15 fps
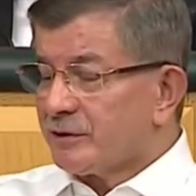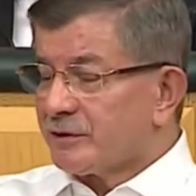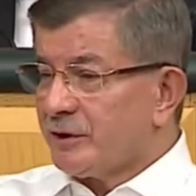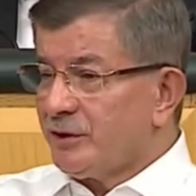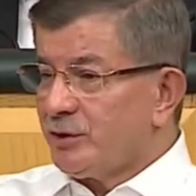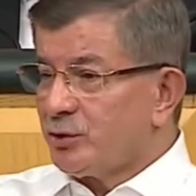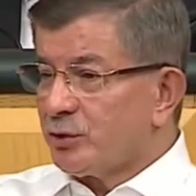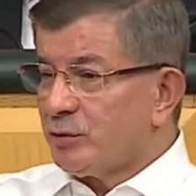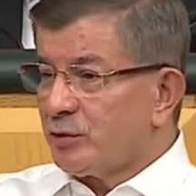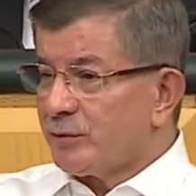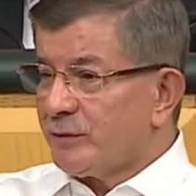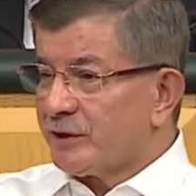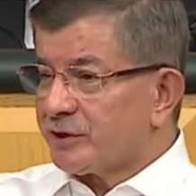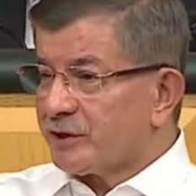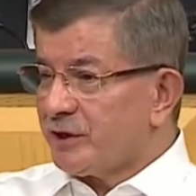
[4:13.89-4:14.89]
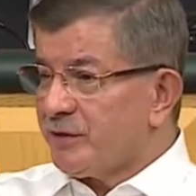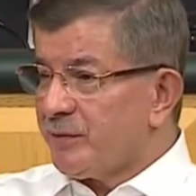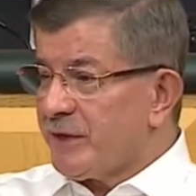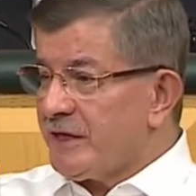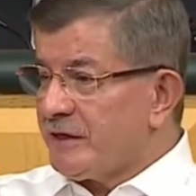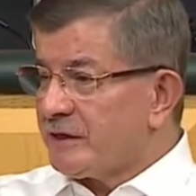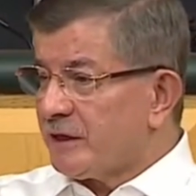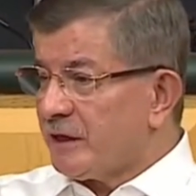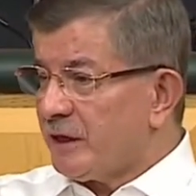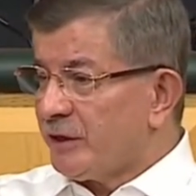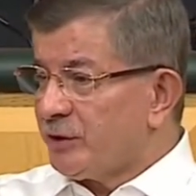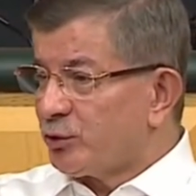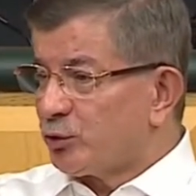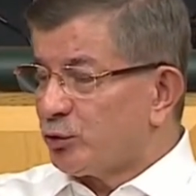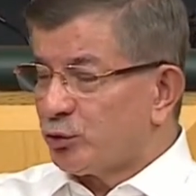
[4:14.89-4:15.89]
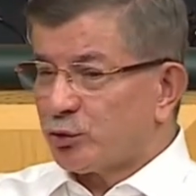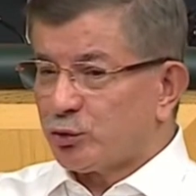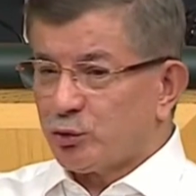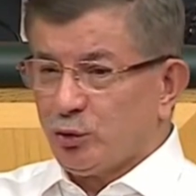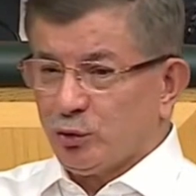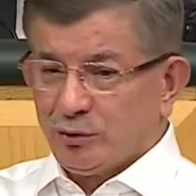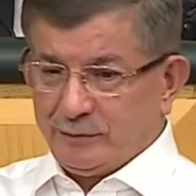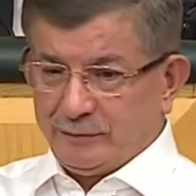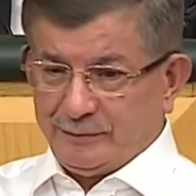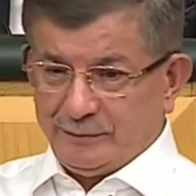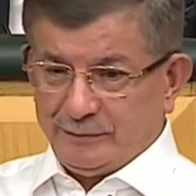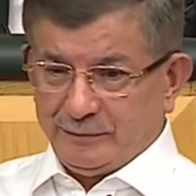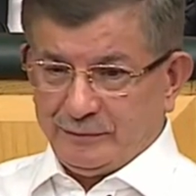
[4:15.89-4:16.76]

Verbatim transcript: Sayın Cumhurbaşkanı bir ay sustu